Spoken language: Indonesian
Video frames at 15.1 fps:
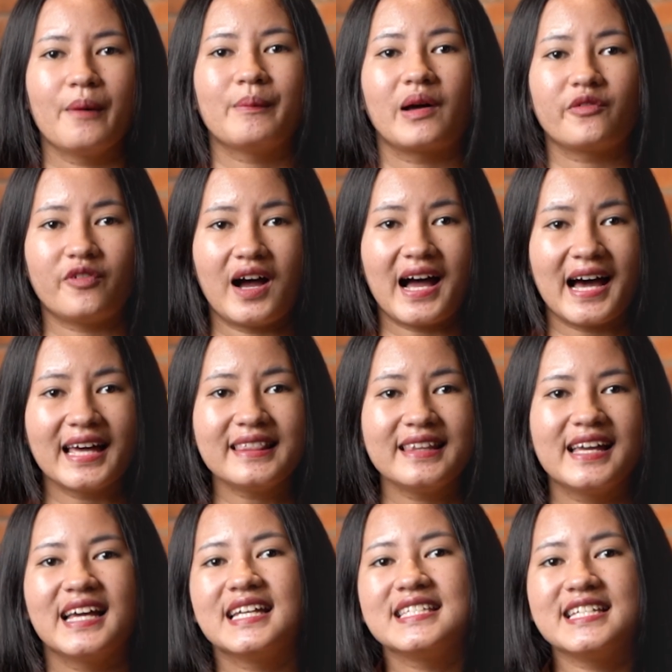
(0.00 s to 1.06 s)
manfaat,
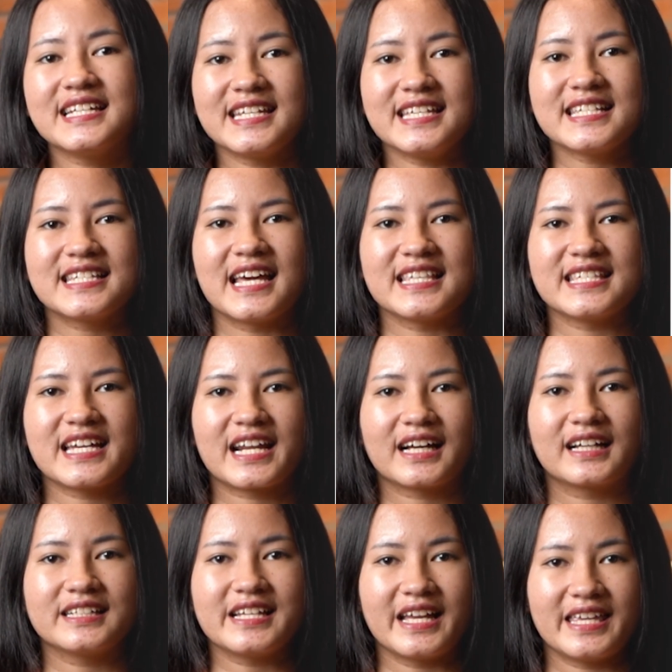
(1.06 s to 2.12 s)
jenis, dan cara
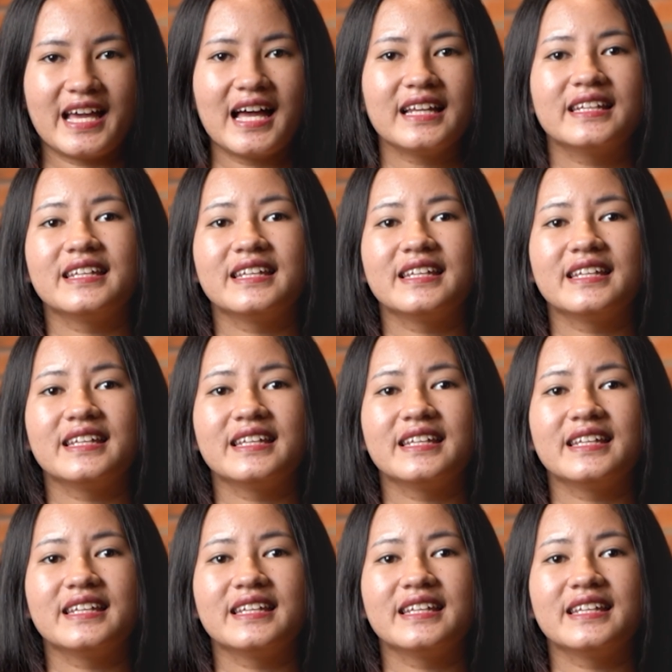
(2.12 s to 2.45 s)
kerjanya